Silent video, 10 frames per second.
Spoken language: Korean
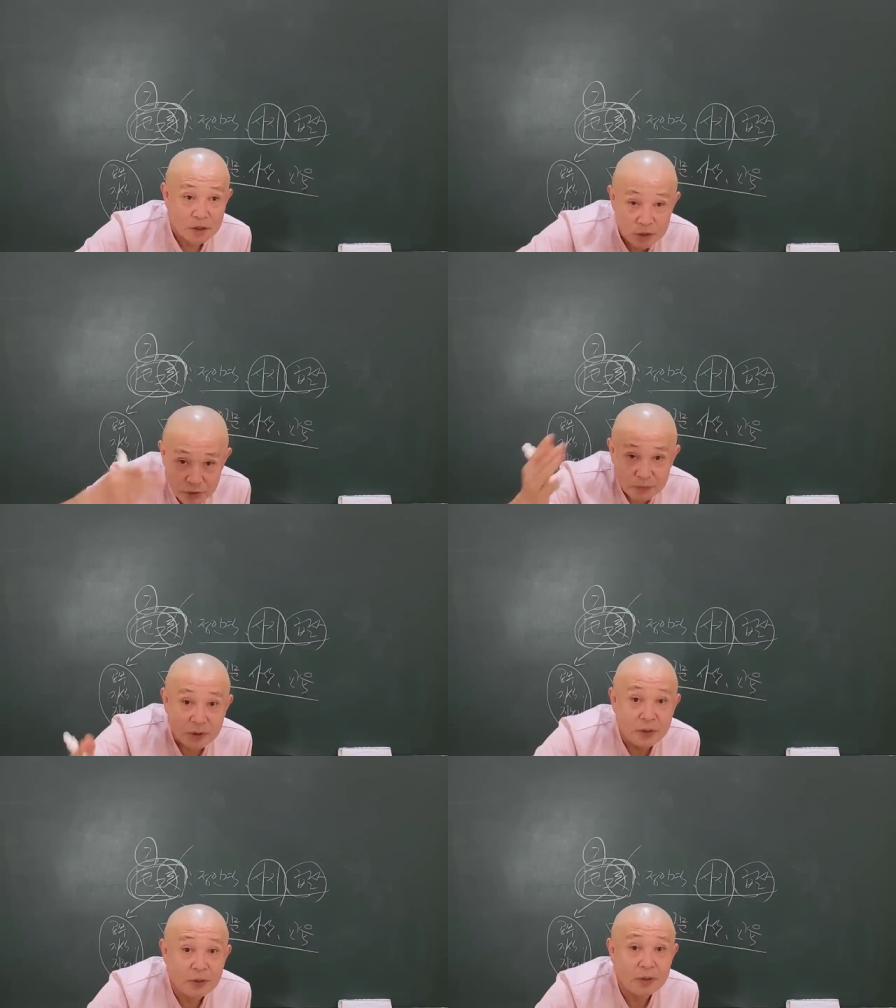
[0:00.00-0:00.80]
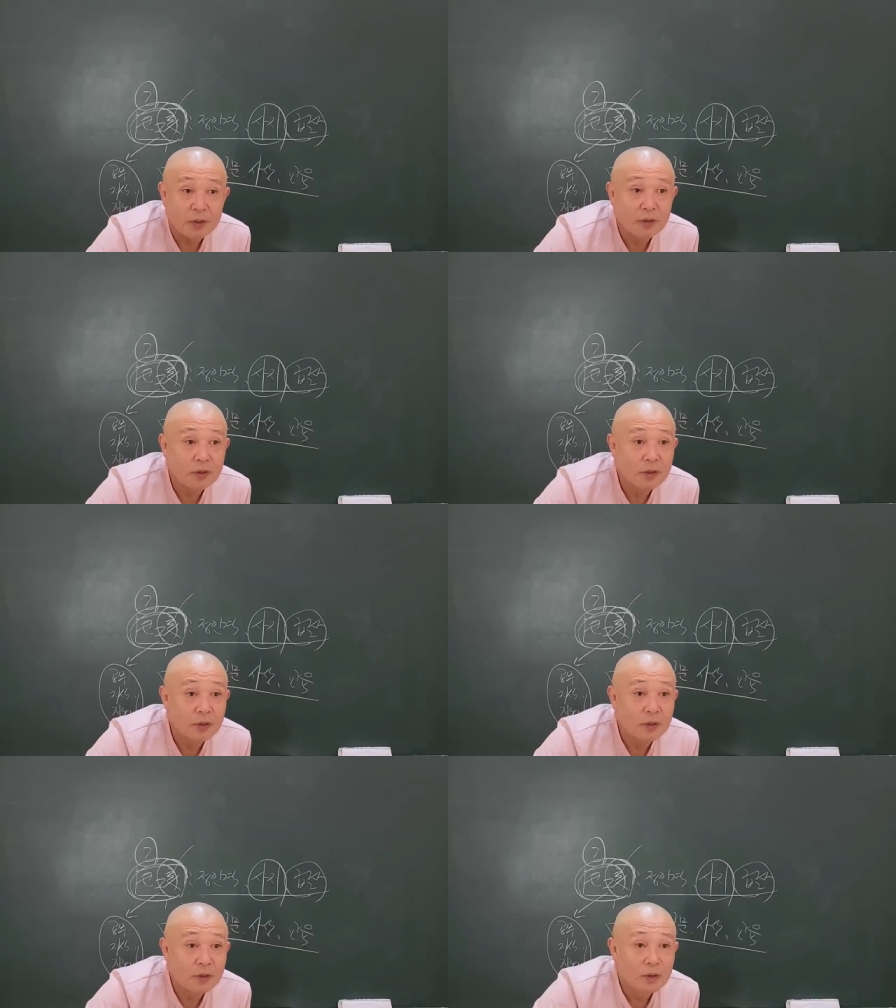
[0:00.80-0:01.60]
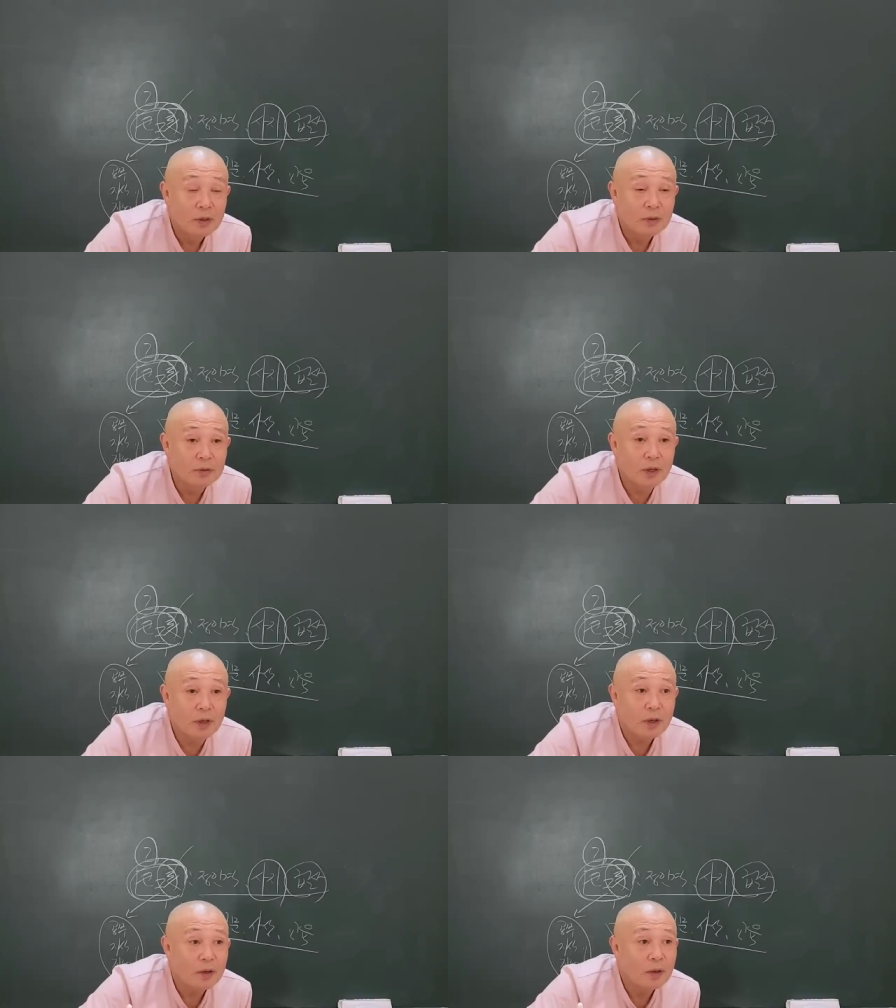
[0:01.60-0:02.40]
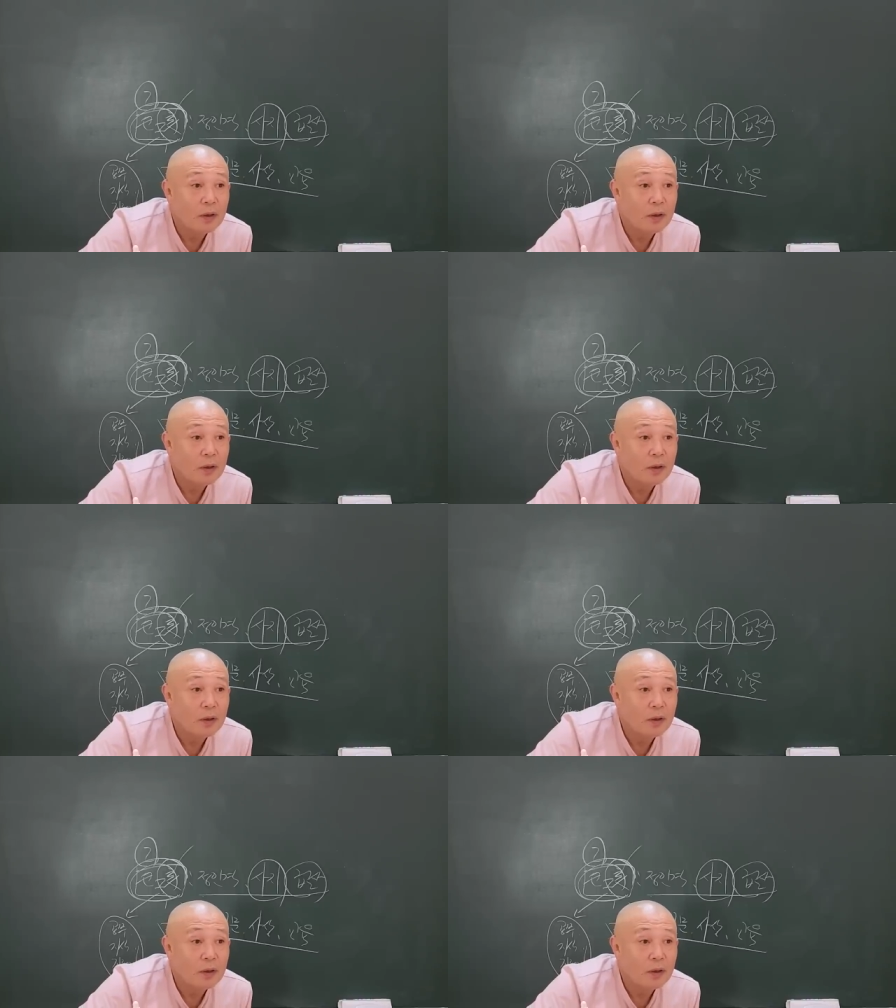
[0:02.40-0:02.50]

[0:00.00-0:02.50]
진급이야 근데